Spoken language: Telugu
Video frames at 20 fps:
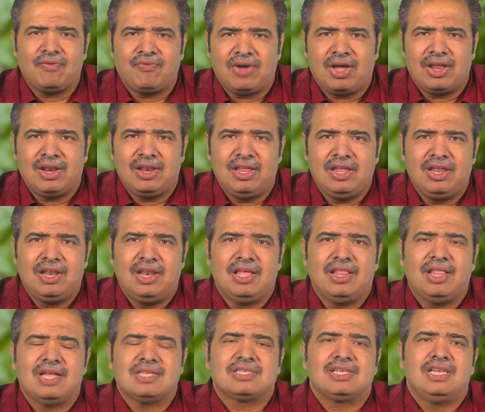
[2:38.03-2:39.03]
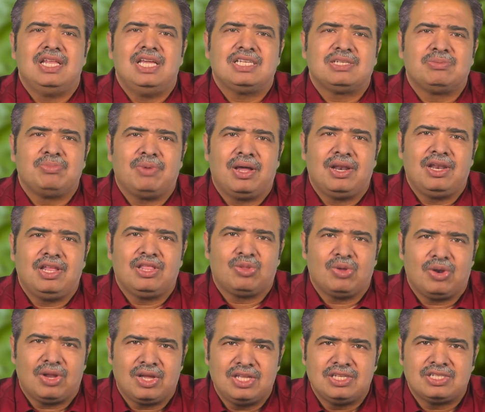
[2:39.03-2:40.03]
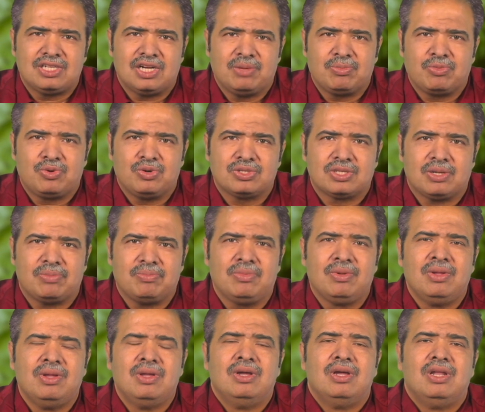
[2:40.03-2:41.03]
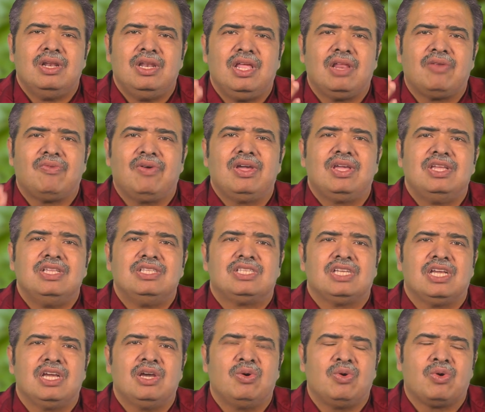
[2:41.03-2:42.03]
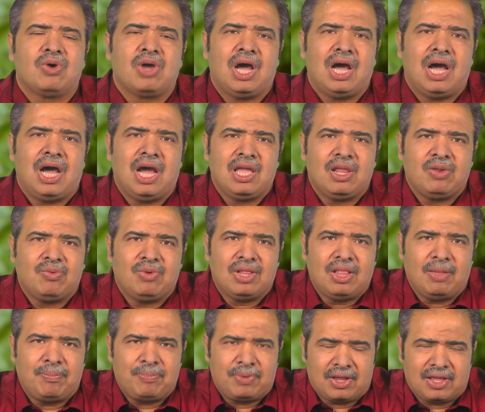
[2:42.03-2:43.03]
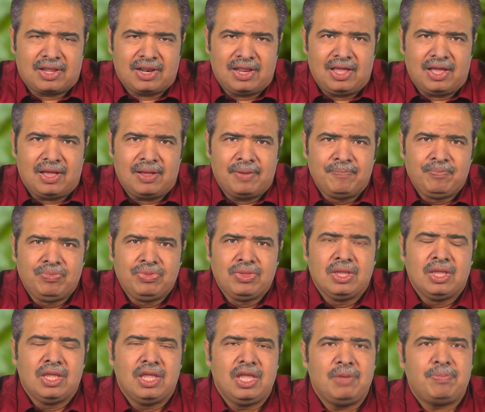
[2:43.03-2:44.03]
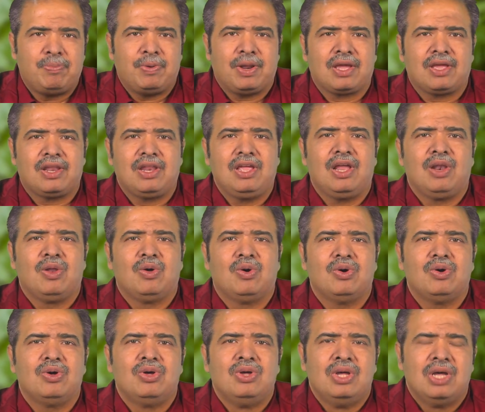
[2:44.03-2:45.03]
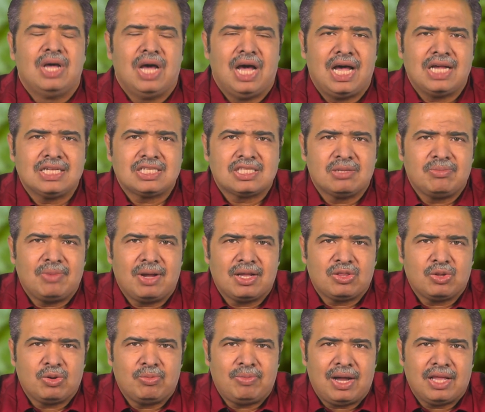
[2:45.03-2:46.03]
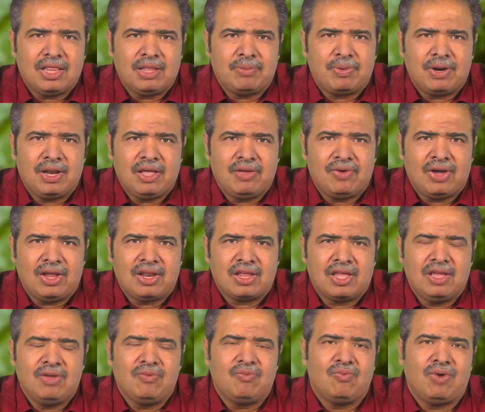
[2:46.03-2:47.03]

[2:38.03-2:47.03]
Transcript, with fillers: కఫాన్ని లేదా శ్లేష్మాన్ని తొలగించడం కోసం నిర్వహించే ఒక ఆయుర్వేద ప్రక్రియ ఈ ప్రక్రియలో ఆస్తమాతో బాధపడే వారికి